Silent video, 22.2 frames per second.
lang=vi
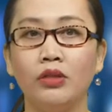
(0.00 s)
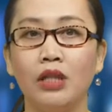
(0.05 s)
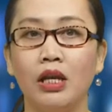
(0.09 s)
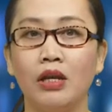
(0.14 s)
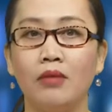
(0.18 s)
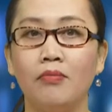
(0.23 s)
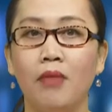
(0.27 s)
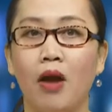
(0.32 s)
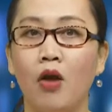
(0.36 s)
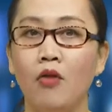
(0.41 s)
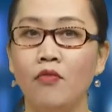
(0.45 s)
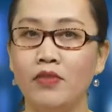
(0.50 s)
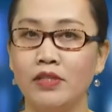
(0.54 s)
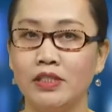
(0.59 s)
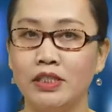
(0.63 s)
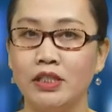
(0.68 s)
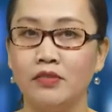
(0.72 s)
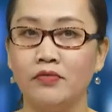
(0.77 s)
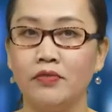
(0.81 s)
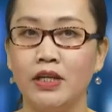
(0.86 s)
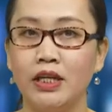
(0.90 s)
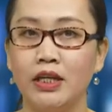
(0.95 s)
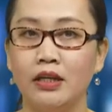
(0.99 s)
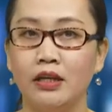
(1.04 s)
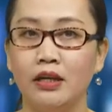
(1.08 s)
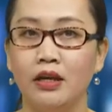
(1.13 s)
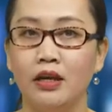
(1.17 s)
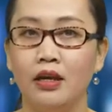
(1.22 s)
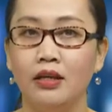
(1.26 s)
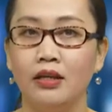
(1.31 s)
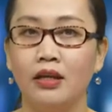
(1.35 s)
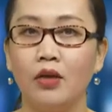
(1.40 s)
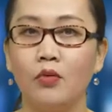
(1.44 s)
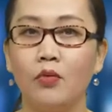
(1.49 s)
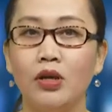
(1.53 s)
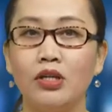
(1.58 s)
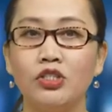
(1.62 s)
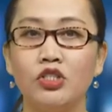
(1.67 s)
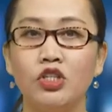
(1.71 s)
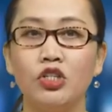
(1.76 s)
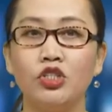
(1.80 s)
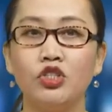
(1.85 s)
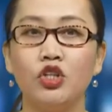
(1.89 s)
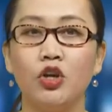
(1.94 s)
tình báo về sự việc, các quan
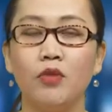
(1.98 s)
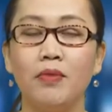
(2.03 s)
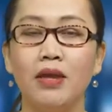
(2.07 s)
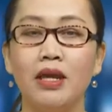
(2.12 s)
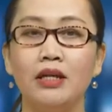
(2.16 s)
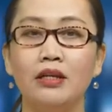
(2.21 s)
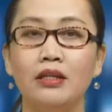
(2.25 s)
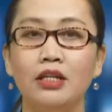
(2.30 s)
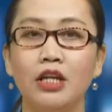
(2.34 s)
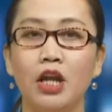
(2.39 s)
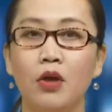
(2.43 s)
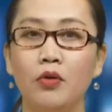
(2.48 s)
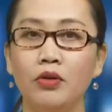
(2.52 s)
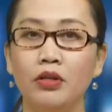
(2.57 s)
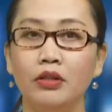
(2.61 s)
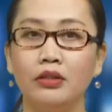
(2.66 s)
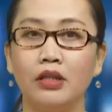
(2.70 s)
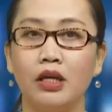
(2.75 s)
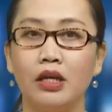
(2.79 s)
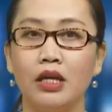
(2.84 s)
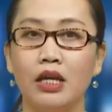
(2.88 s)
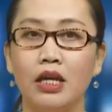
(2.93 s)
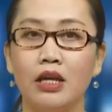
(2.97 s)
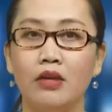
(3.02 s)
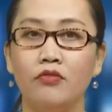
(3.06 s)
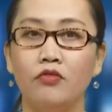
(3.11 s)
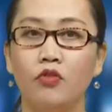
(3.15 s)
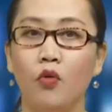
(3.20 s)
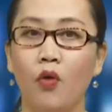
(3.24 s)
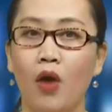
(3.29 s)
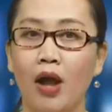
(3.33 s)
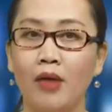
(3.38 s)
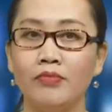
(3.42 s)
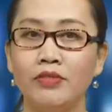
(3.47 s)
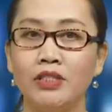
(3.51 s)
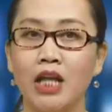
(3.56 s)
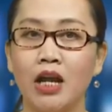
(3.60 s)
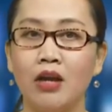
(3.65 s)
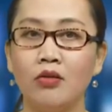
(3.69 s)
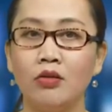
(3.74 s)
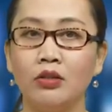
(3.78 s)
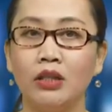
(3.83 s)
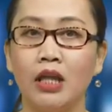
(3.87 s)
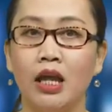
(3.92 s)
chức cho biết nếu được thực hiện vụ ám
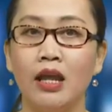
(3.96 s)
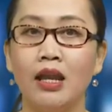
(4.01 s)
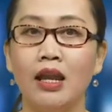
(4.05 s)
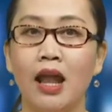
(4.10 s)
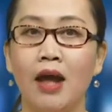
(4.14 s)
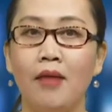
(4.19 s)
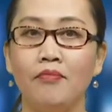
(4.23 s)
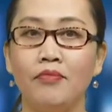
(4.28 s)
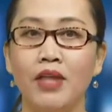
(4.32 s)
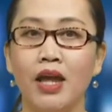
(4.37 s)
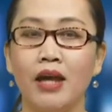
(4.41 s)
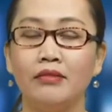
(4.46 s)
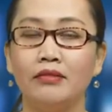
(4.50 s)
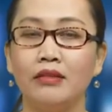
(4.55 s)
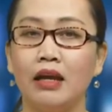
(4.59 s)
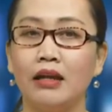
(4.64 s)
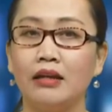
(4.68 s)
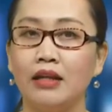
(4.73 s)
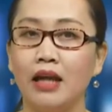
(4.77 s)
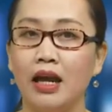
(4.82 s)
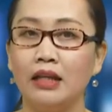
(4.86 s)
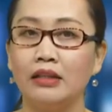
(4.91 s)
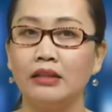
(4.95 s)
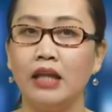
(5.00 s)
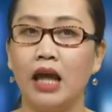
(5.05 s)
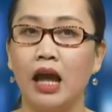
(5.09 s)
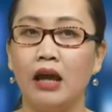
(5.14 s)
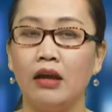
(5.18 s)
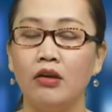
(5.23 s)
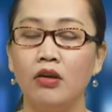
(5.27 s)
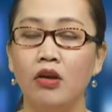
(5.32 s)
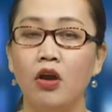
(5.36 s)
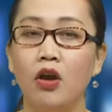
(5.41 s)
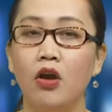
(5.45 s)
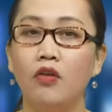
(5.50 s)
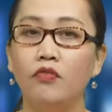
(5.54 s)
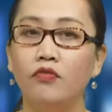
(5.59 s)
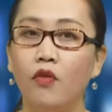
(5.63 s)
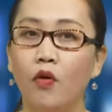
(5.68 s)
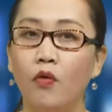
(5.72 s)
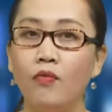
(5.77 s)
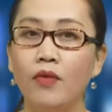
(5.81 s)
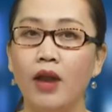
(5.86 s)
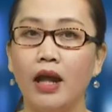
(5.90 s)
sát có thể làm gia tăng căng thẳng
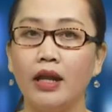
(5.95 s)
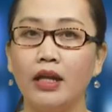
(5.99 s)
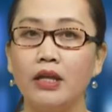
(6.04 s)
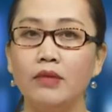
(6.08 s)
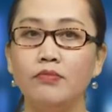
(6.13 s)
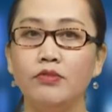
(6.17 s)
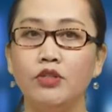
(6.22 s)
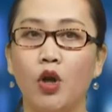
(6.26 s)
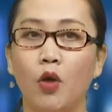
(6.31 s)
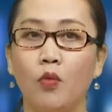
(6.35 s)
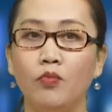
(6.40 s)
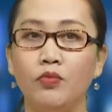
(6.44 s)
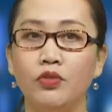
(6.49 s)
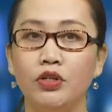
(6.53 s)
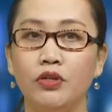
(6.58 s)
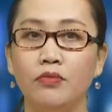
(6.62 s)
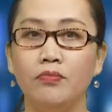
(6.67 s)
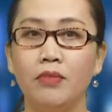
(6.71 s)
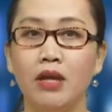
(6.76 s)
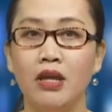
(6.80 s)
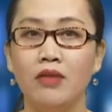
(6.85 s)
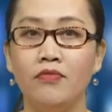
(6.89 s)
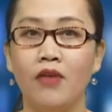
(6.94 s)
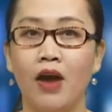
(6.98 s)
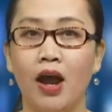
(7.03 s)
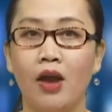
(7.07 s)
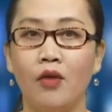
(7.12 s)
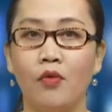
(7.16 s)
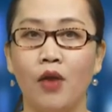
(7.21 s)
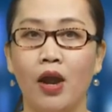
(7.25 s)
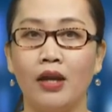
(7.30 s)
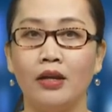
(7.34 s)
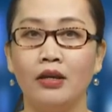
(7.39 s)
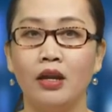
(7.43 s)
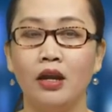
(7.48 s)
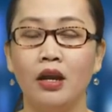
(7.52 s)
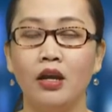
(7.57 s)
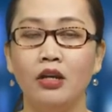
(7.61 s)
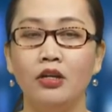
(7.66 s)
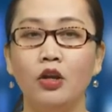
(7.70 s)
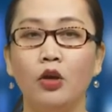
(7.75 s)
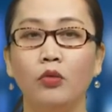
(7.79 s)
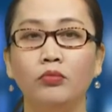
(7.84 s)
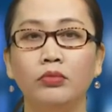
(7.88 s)
vốn đã nghiêm trọng giữa Mỹ và Iran,
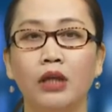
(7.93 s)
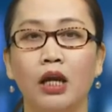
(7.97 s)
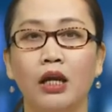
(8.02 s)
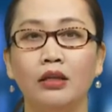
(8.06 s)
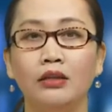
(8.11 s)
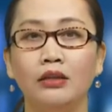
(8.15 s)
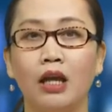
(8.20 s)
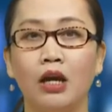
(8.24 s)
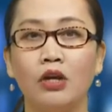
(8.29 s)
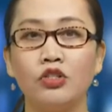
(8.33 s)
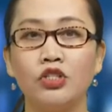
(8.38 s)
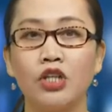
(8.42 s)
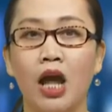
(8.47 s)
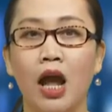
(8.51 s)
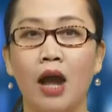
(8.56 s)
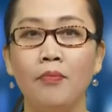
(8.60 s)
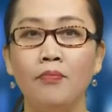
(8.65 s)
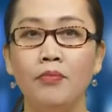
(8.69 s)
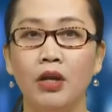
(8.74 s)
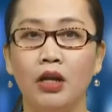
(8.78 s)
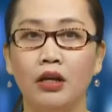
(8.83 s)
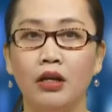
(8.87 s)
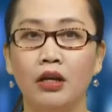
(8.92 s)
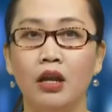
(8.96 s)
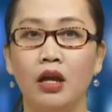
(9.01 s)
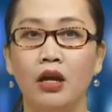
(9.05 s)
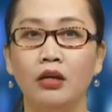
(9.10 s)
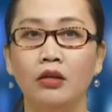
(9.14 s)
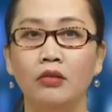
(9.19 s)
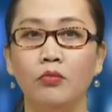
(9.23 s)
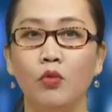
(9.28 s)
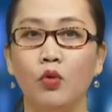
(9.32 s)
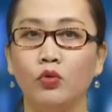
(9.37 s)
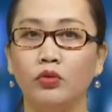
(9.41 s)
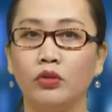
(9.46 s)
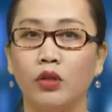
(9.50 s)
đồng thời tạo ra áp lực lớn buộc